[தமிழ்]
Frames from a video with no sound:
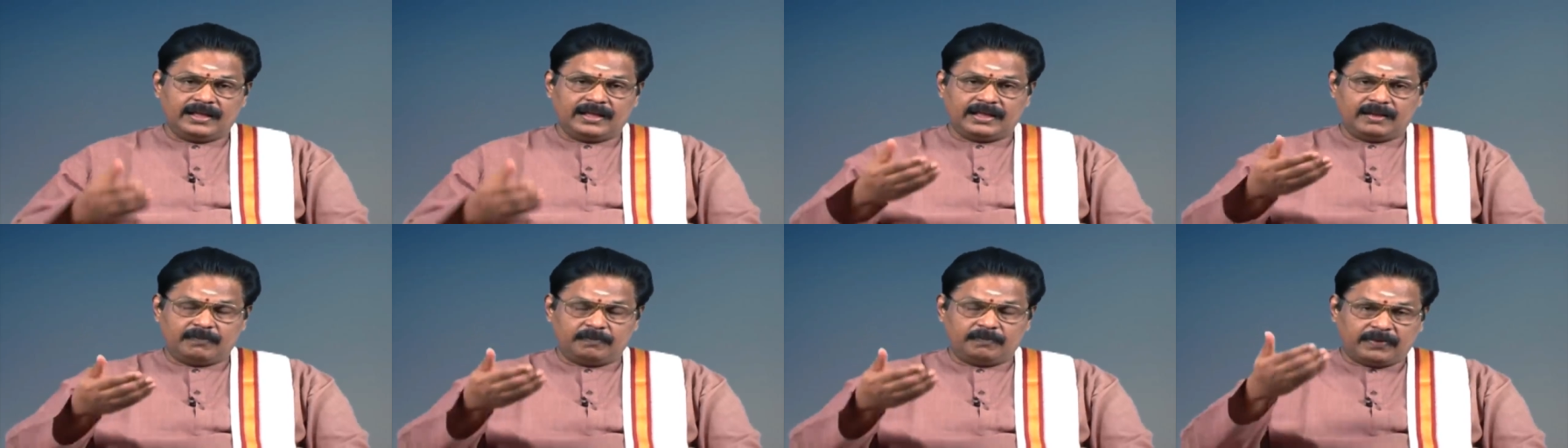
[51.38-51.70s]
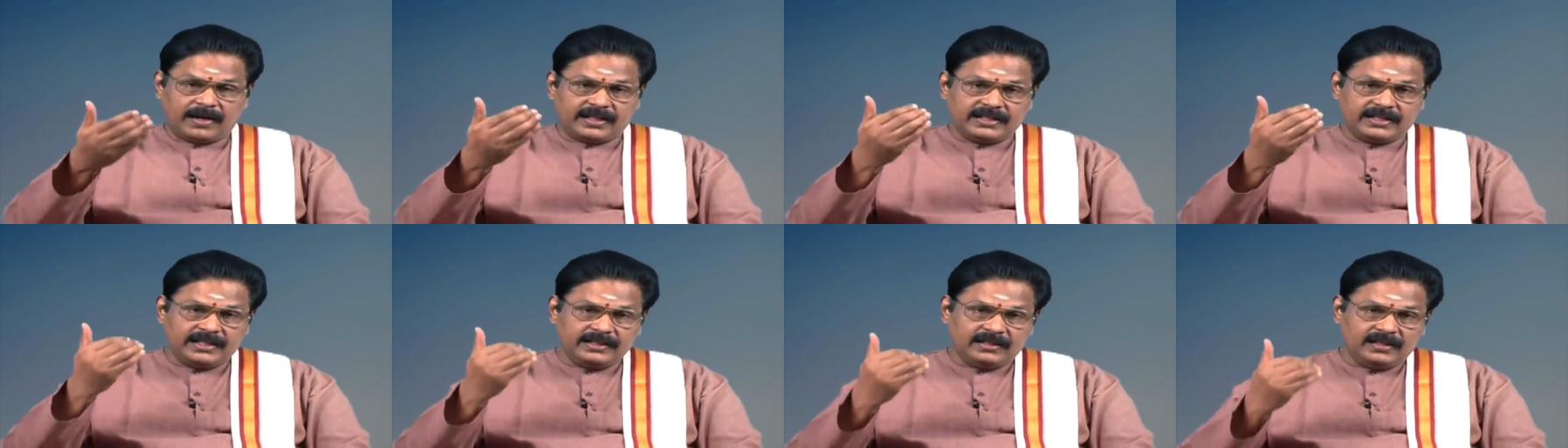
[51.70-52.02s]
இதை
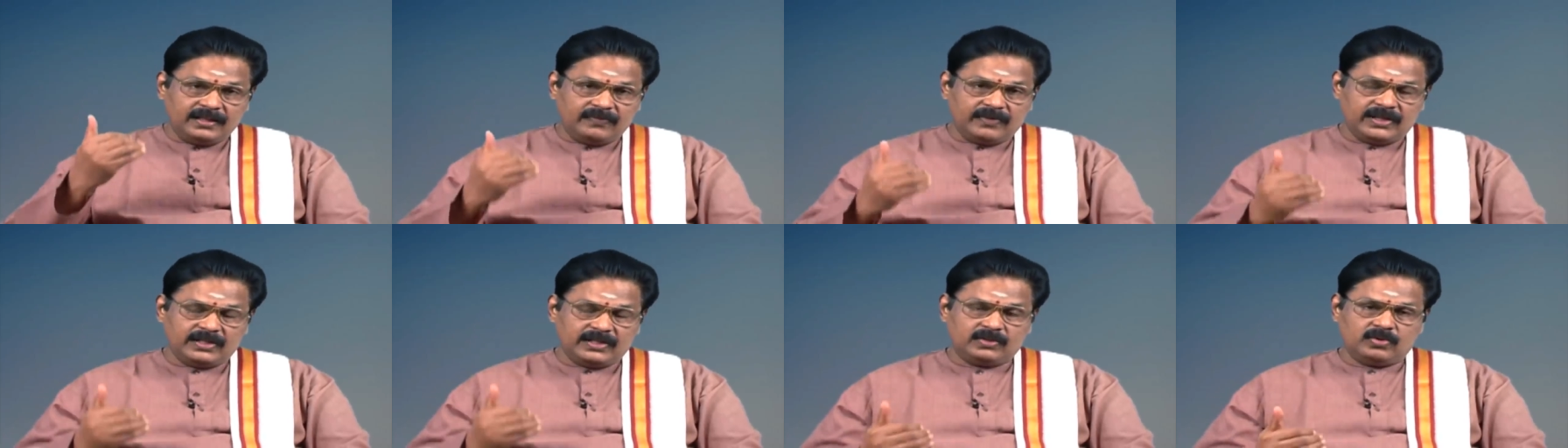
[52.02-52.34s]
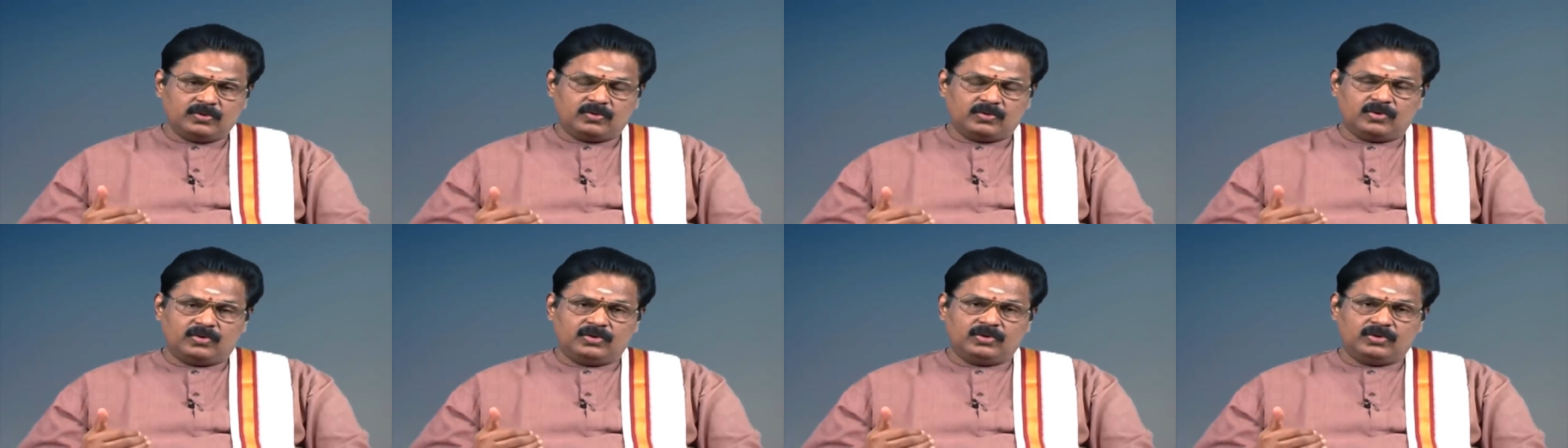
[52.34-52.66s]
பதிந்து
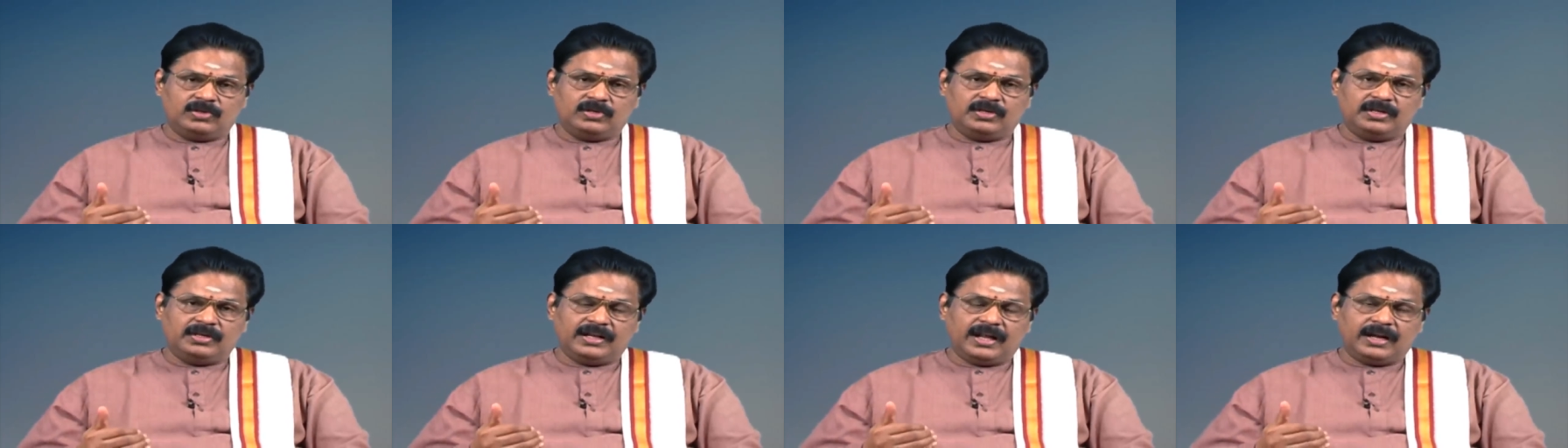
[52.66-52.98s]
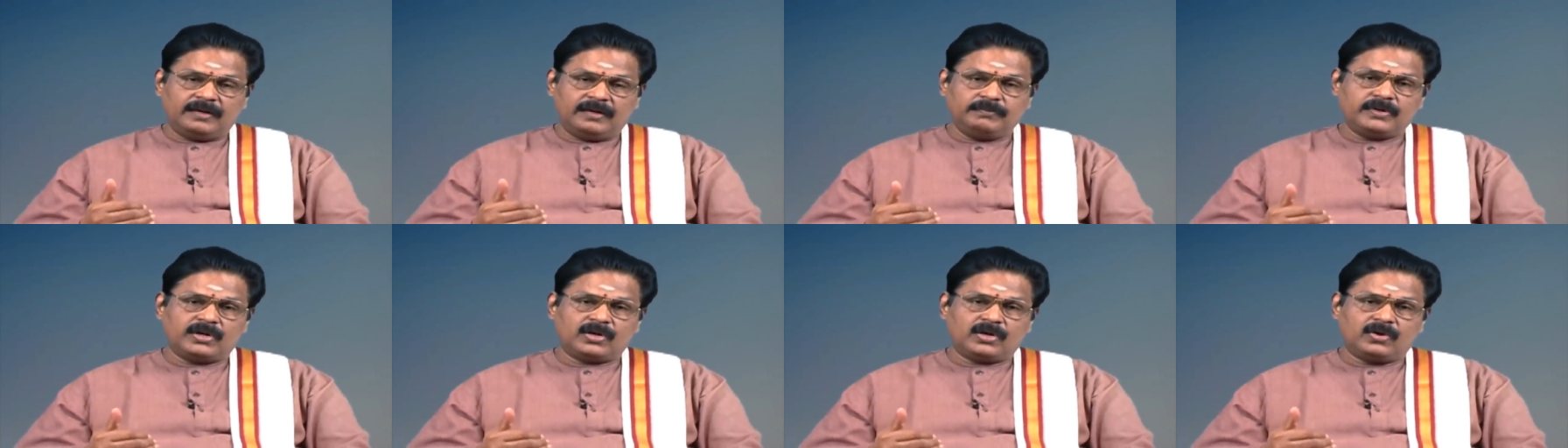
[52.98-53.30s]
வைத்து கொண்டு
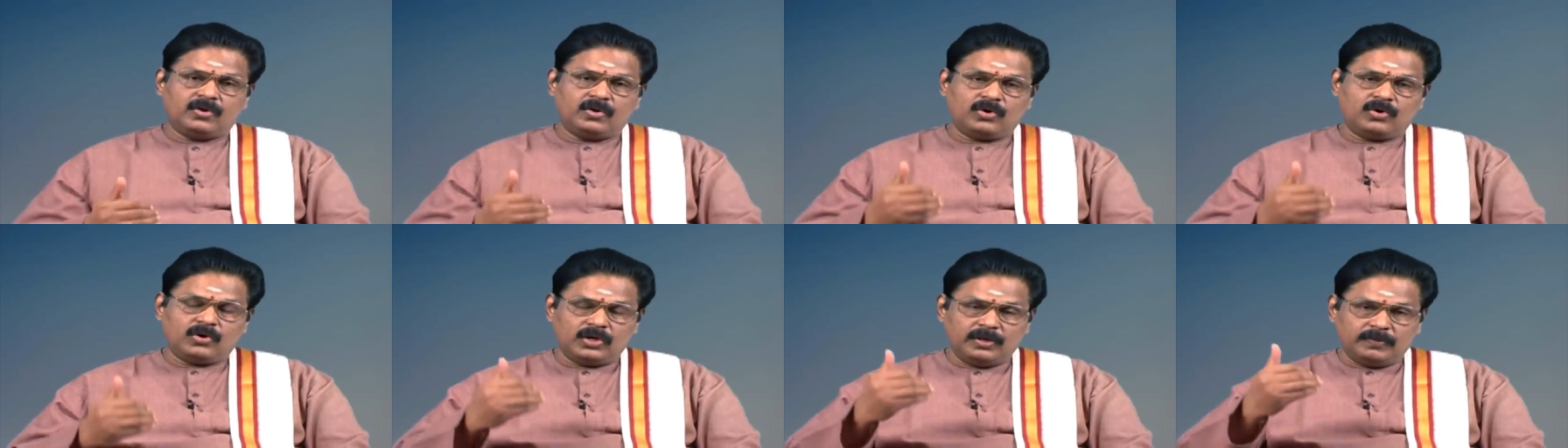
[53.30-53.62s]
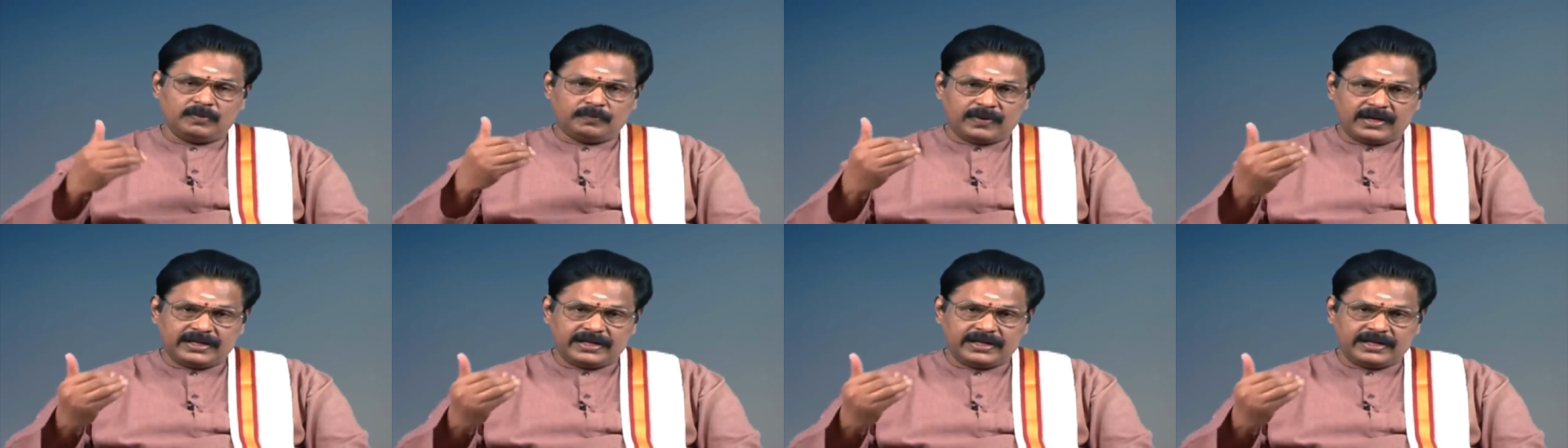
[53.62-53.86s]
நண்பர்களோடு